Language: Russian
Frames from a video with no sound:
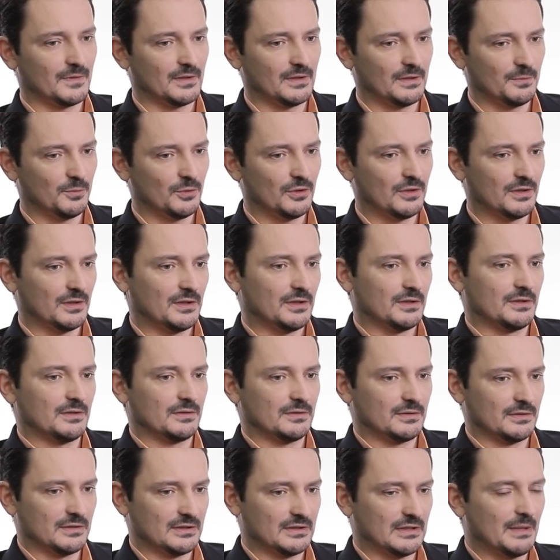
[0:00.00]
наиболее
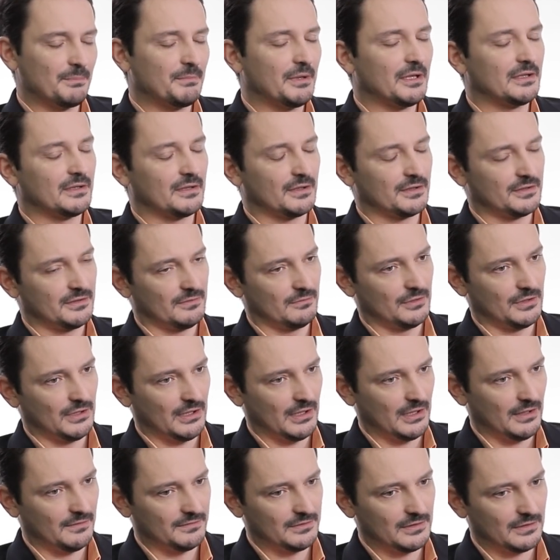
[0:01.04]
заметных
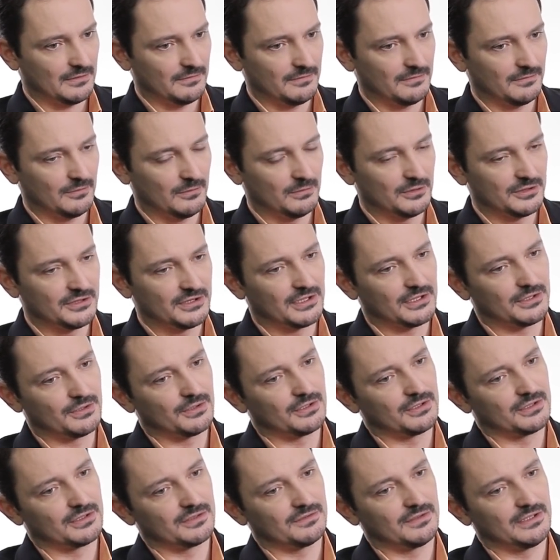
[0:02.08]
сегодня авторов в области,
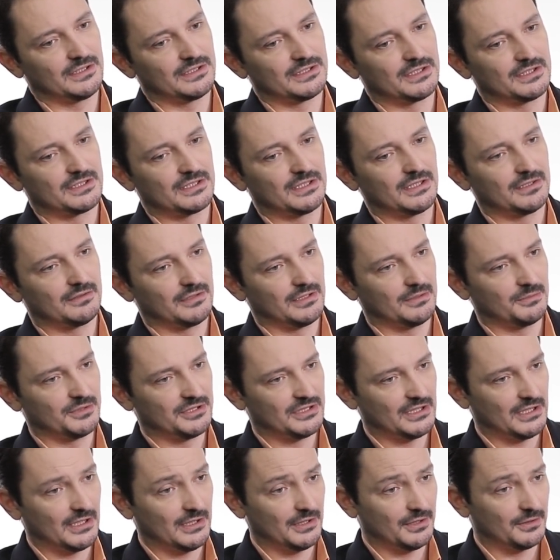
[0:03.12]
которая называется «Исследование
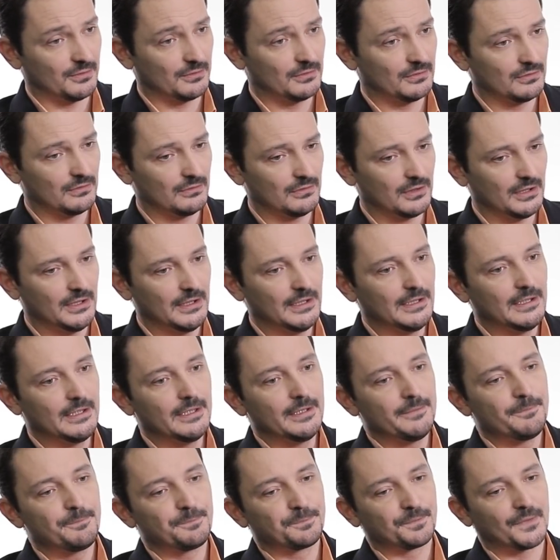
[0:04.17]
материальной культуры»,
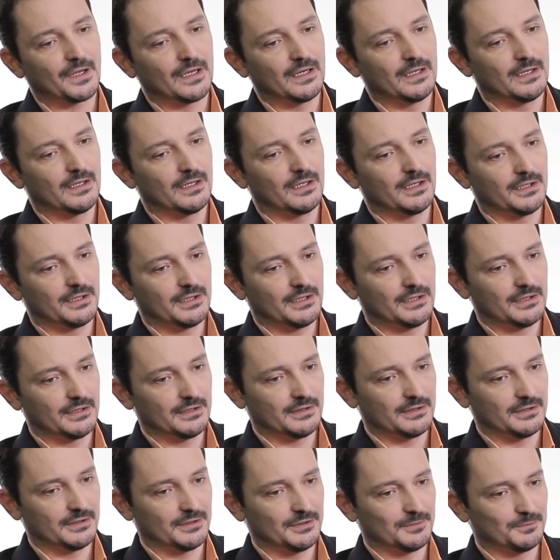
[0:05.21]
э,
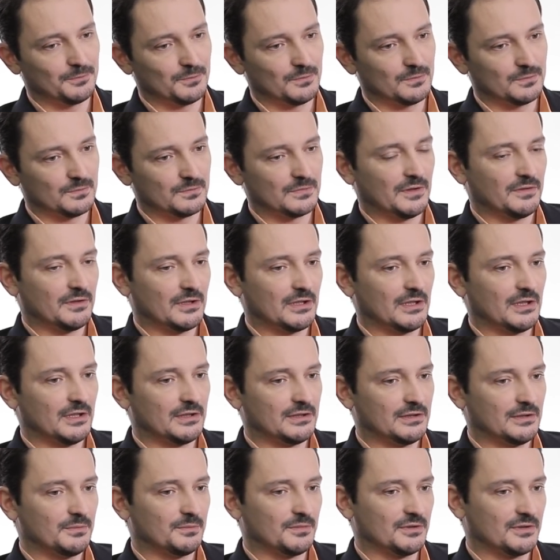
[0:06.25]
и, э, наверное,
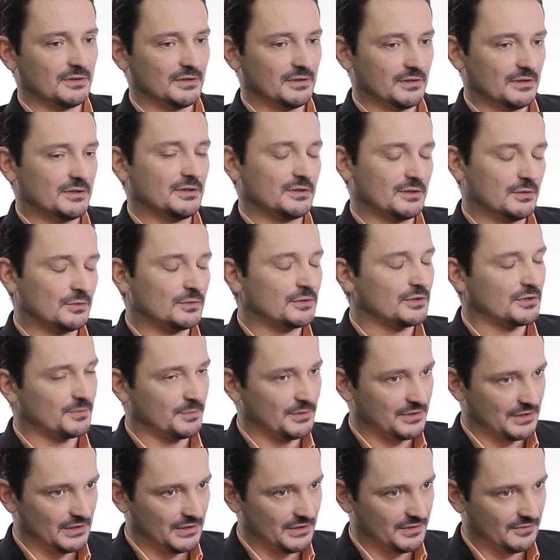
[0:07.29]
одним из, один из лучших
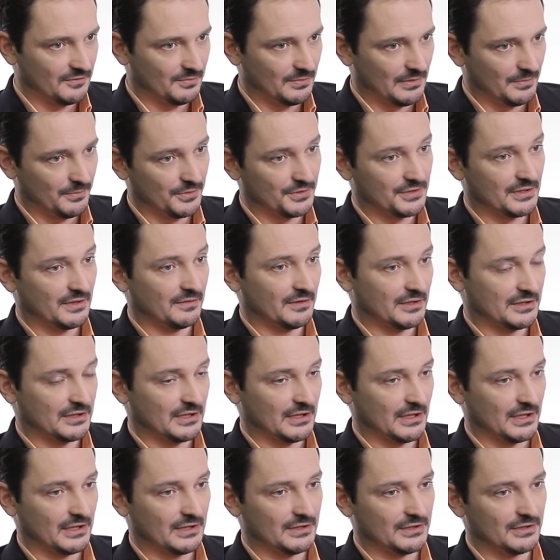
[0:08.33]
специалистов по
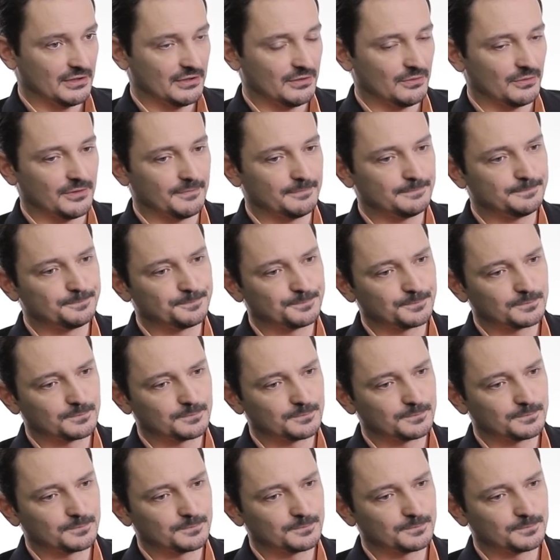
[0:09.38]
постсоветской архитектуре.